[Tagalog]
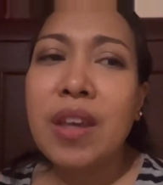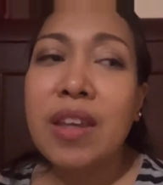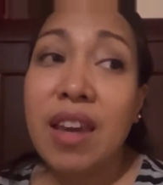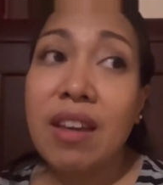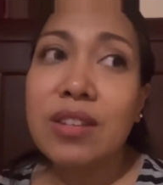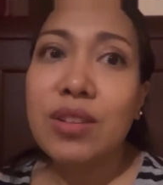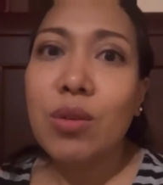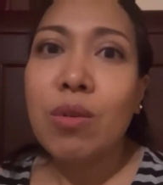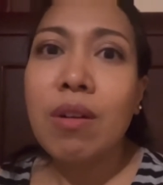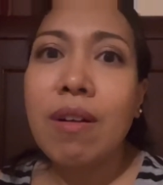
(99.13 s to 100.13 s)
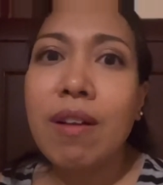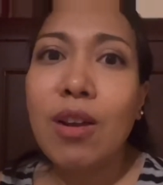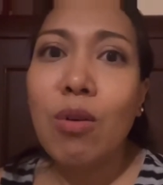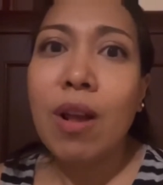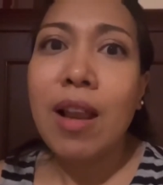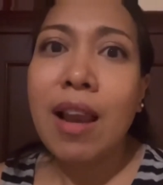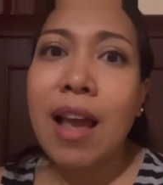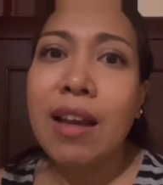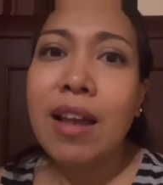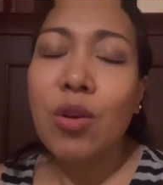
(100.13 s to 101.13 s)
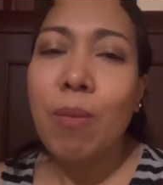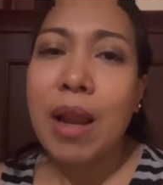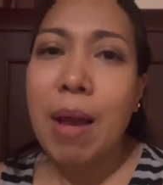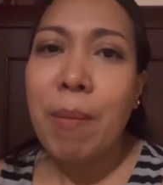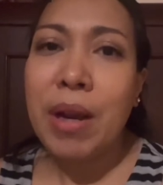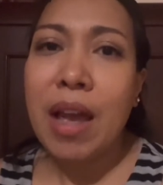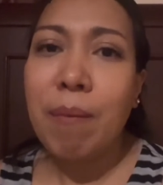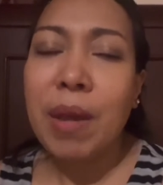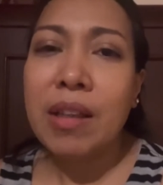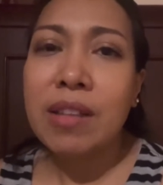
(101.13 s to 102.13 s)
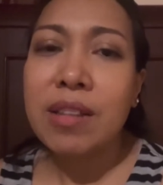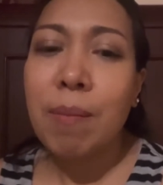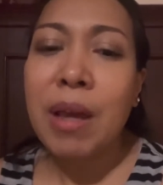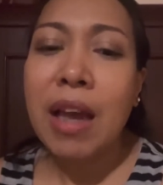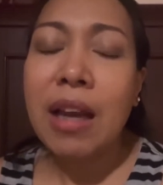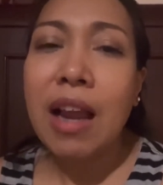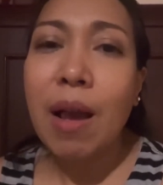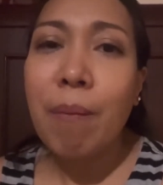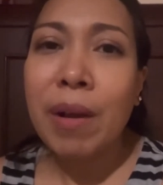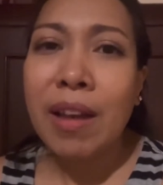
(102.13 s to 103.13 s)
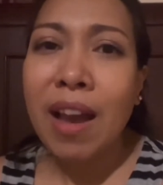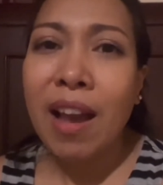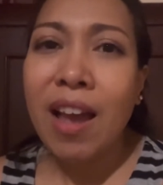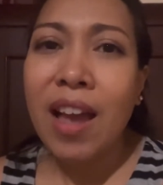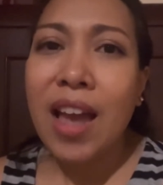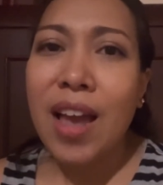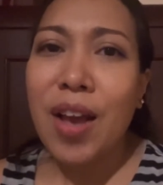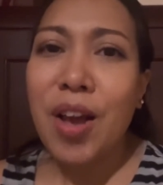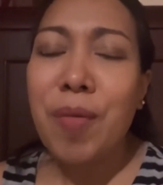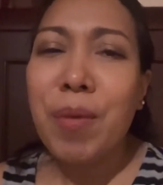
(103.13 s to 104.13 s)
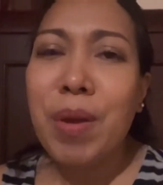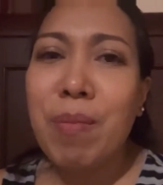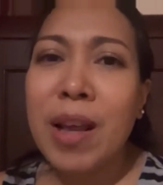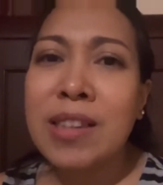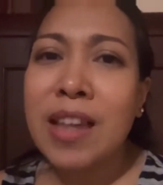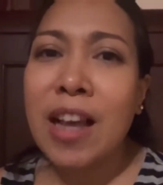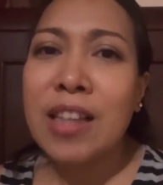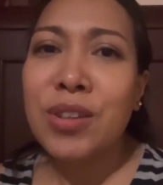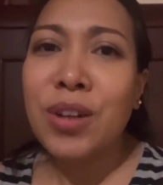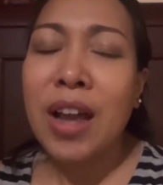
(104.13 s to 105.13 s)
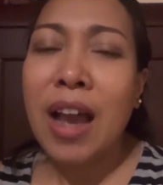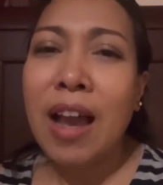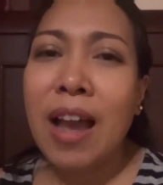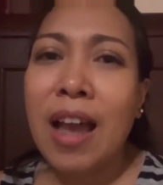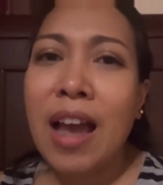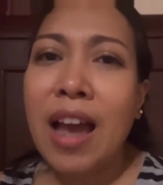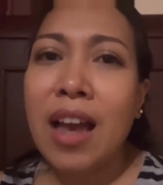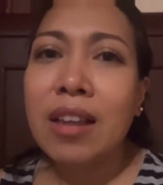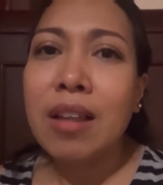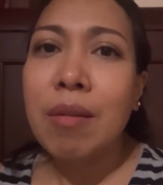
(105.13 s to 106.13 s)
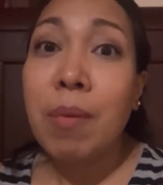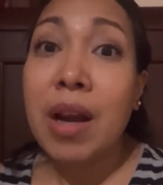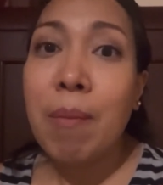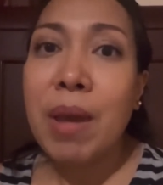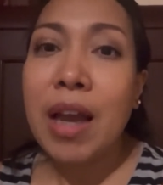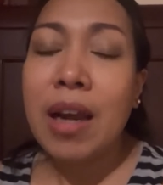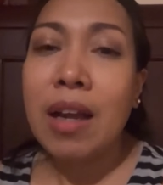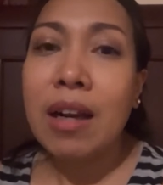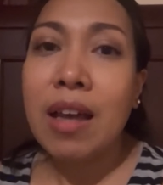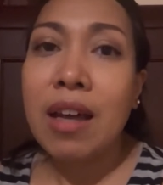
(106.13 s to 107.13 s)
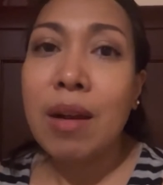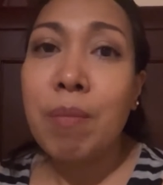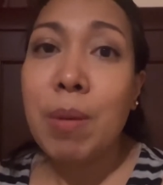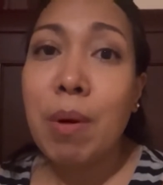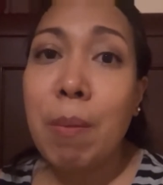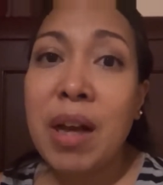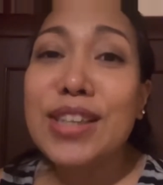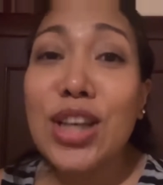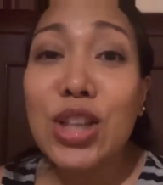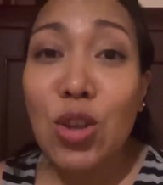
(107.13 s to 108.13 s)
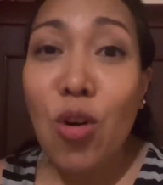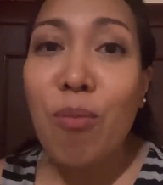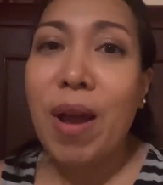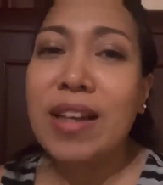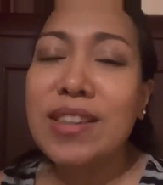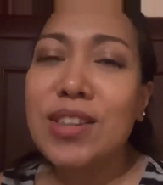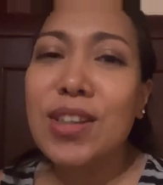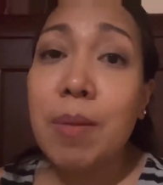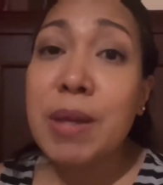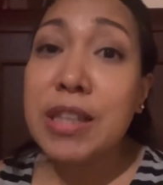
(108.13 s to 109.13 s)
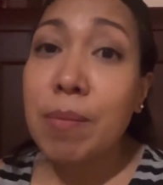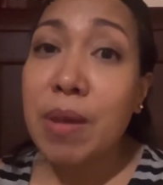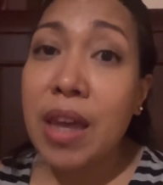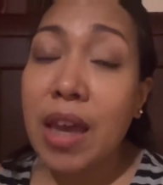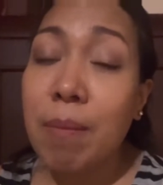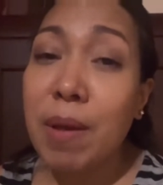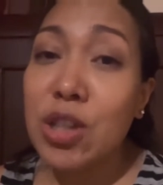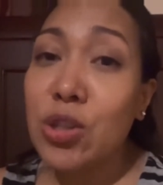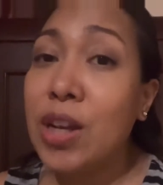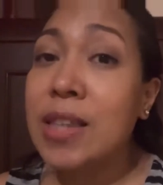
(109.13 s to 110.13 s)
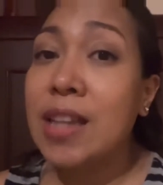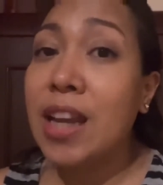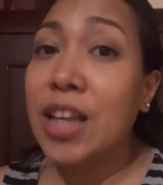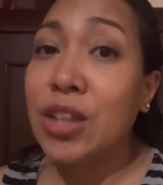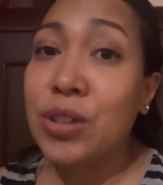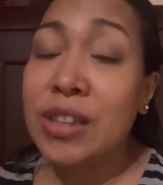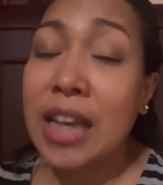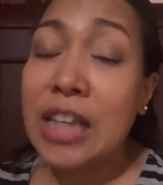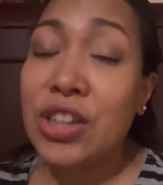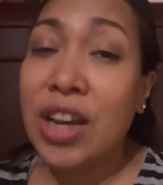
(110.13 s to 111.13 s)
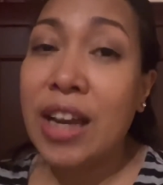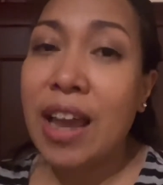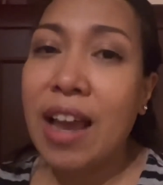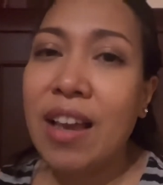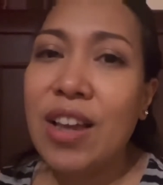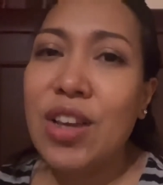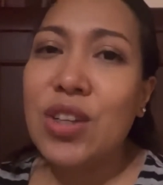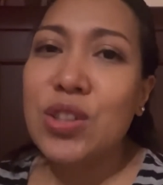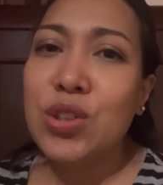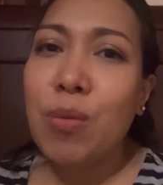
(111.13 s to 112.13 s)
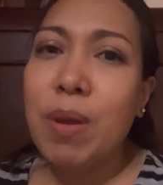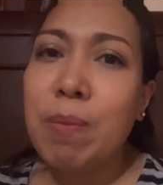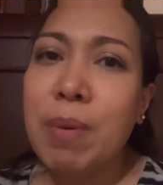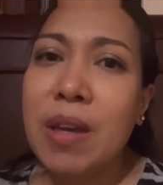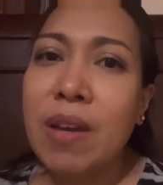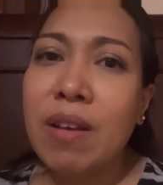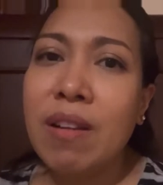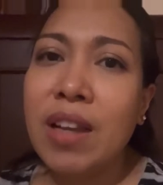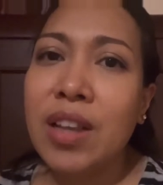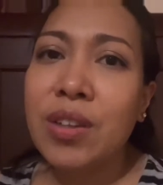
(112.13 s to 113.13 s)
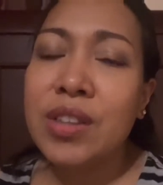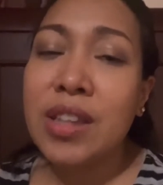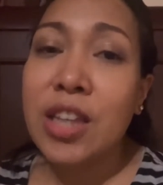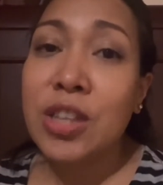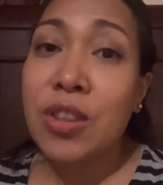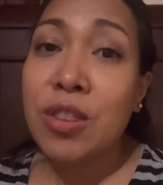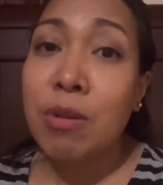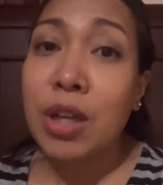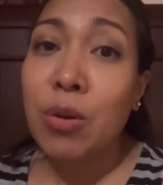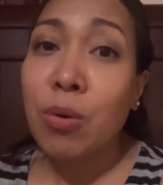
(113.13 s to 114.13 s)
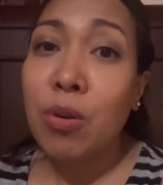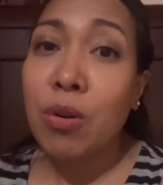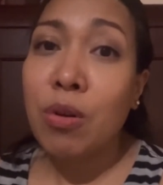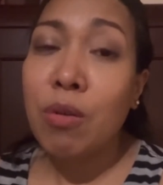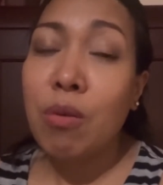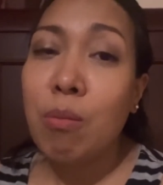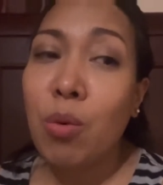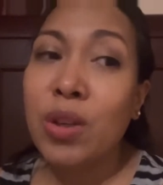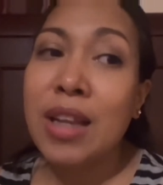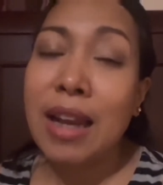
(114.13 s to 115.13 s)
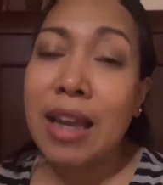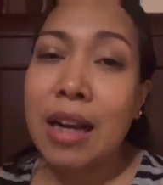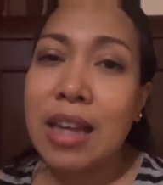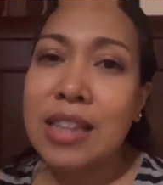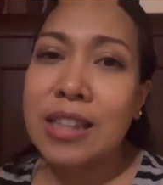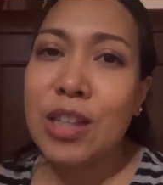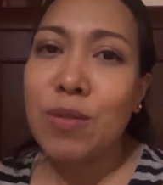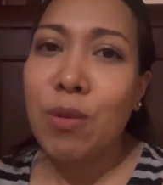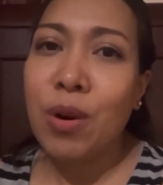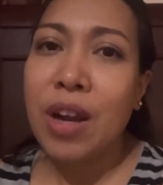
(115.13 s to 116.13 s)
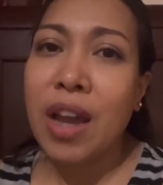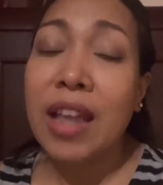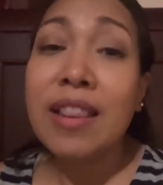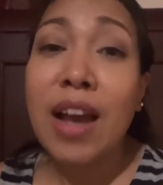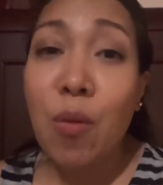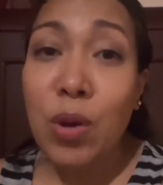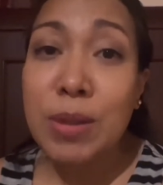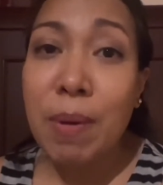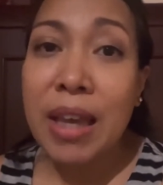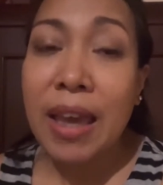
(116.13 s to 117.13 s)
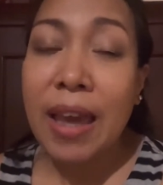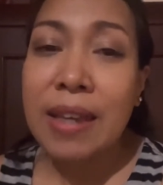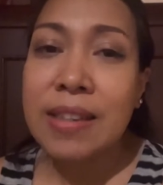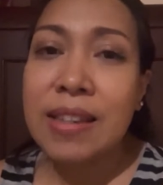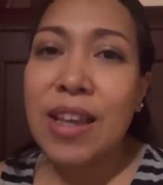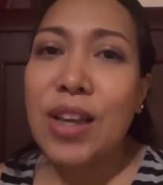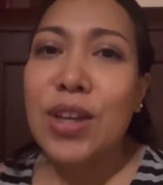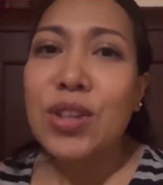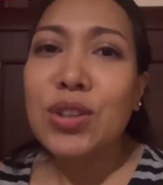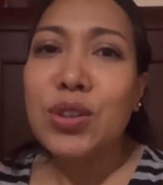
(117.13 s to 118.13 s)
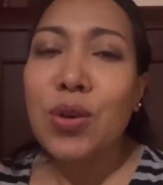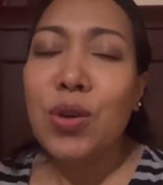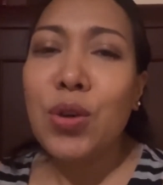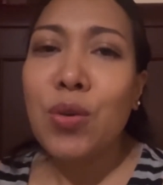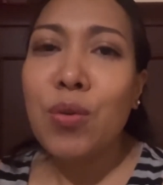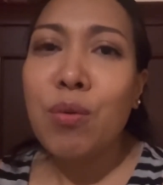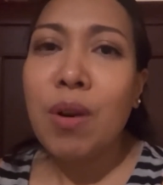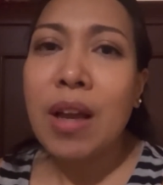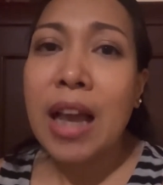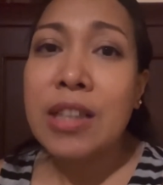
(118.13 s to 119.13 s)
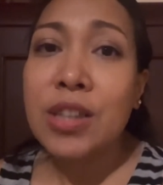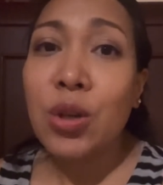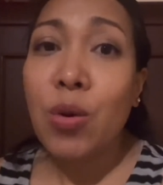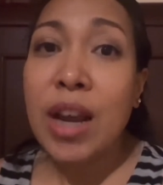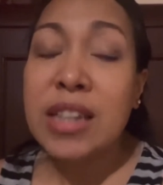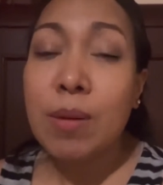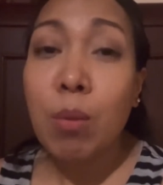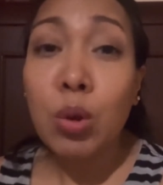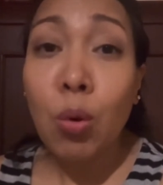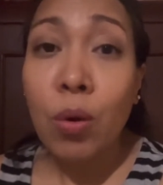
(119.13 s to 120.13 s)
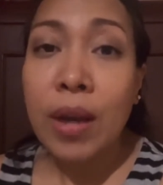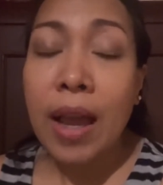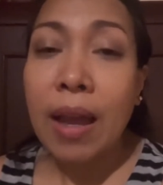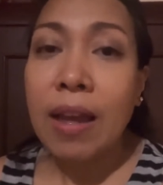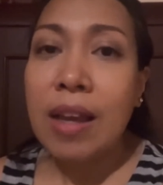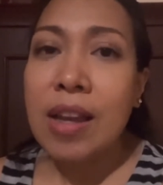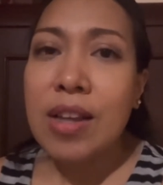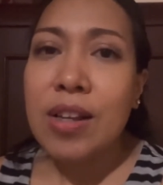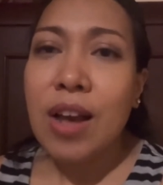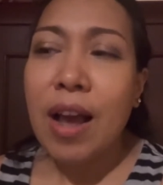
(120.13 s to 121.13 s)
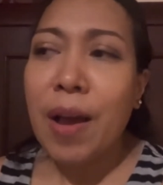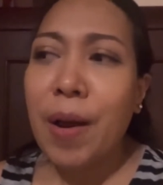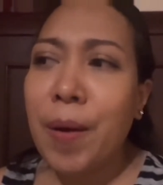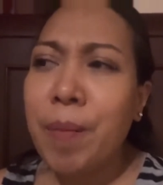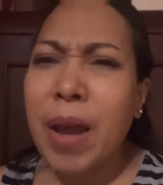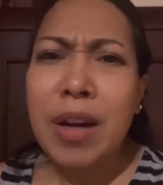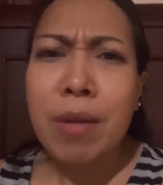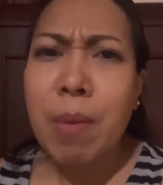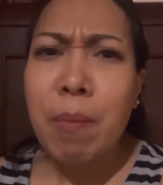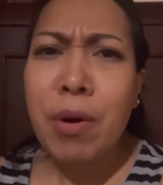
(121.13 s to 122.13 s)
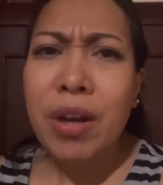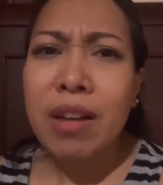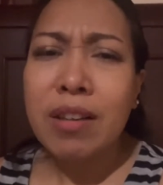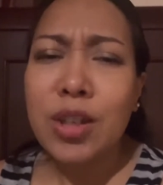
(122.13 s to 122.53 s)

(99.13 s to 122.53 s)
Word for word: yes, yeah, so ganun kalalana nung malaman namin. Sabi nga nila kapag ka, uh, may breast cancer ka at marami ka nang naramdamang sintomas, ibig sabihin medyo nasa later stage ka na. So maybe uh, later stage 3 or more than likely stage 4 na. And that was my case. So, yung cancer ko nasa buto ko na. Um, I remember, nag,